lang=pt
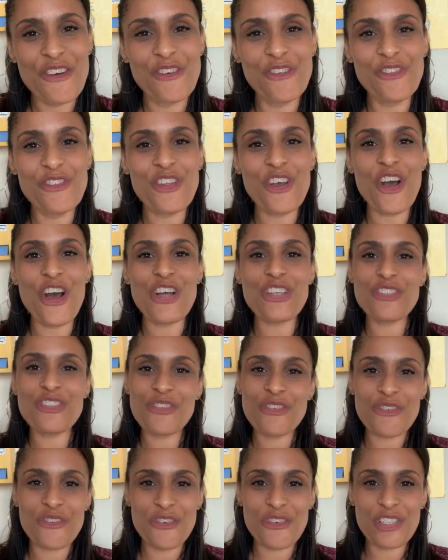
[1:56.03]
o
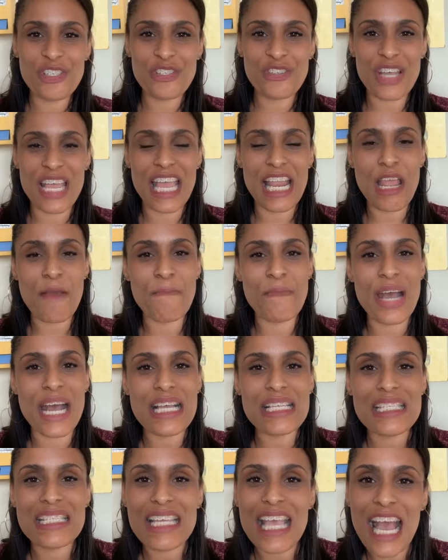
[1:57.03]
nosso curso ele é
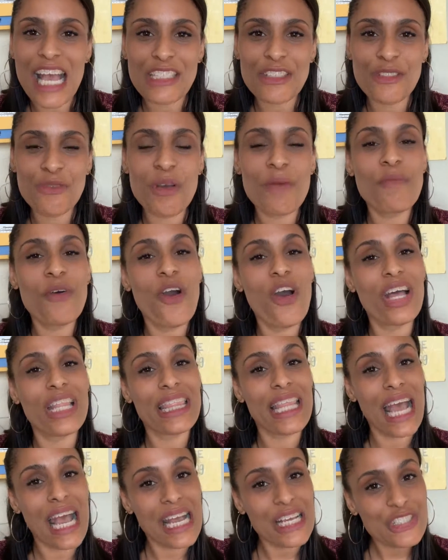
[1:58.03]
baseado numa
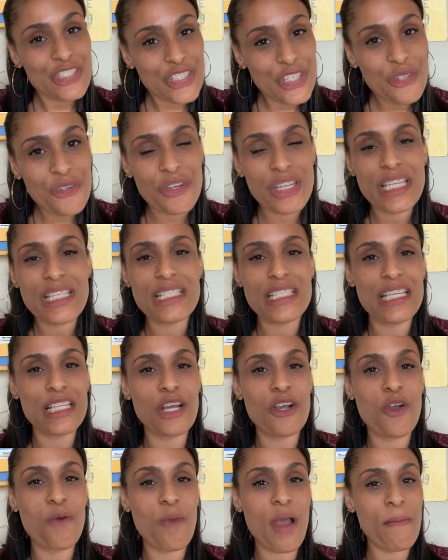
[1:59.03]
abordagem
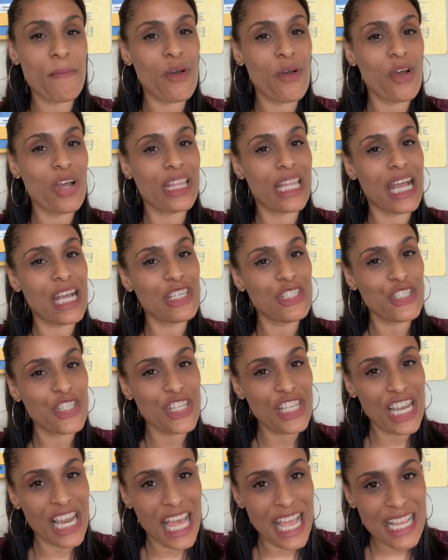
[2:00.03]
conhecida como
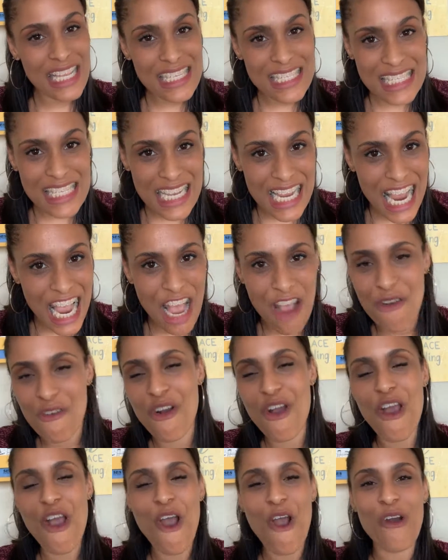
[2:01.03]
abordagem
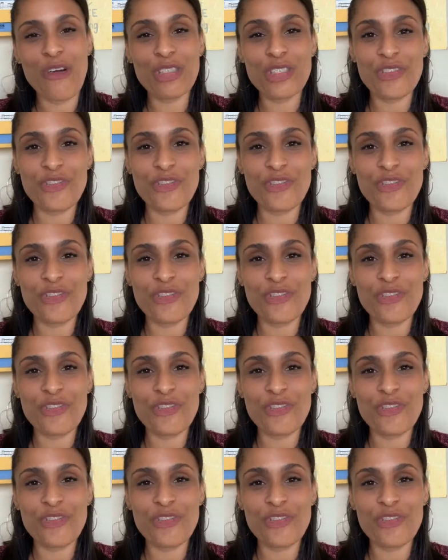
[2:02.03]
lexical, onde